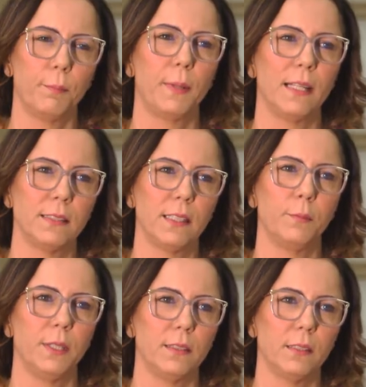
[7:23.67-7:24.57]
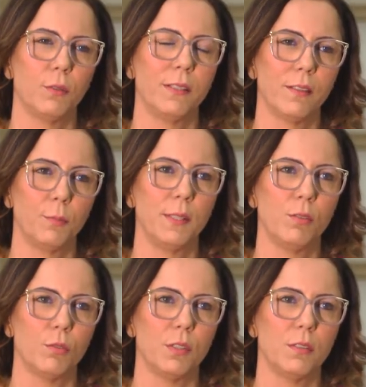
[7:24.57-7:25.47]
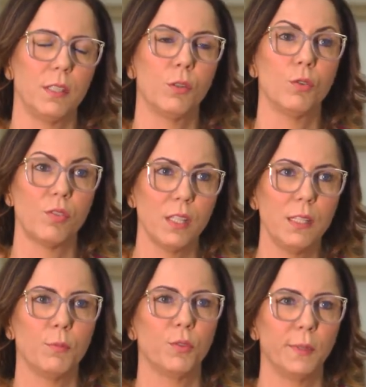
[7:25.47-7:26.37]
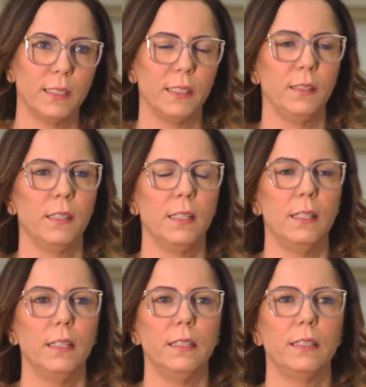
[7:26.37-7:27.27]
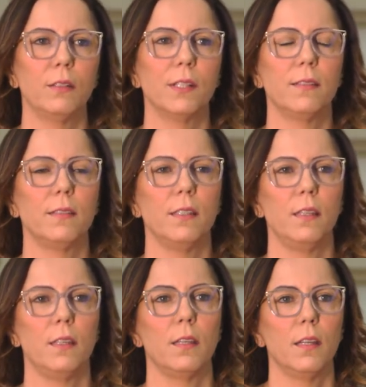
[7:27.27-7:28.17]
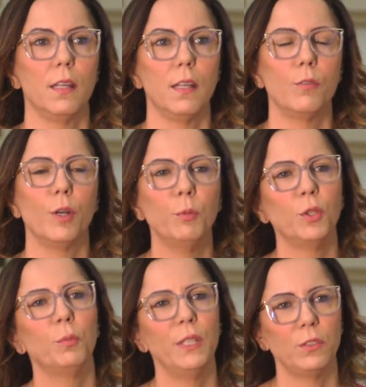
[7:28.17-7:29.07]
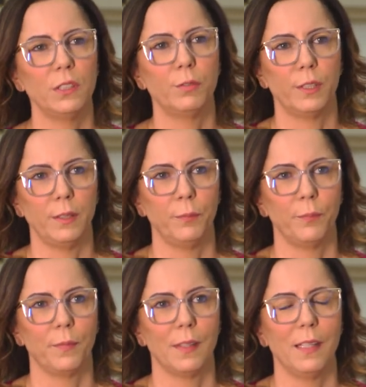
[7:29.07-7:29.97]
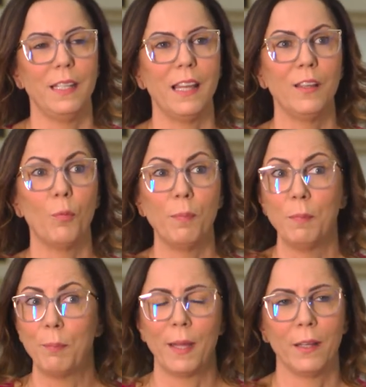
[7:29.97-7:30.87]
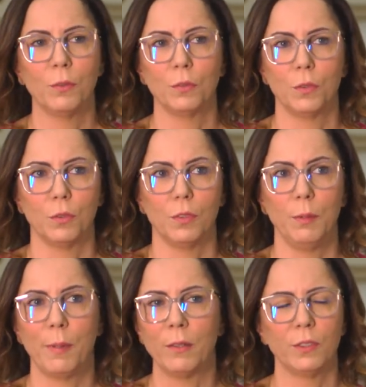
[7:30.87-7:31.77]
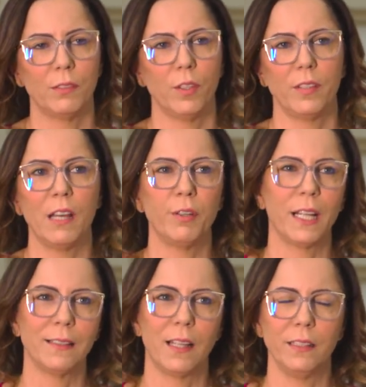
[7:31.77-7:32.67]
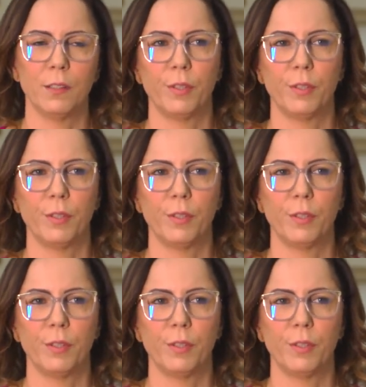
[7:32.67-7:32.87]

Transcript: praticamente, com essas pessoas. E conseguimos manter. Então, assim, foi muito bonito de ver. E aí eu me pergunto, e pergunto a você, ah, foi Catarina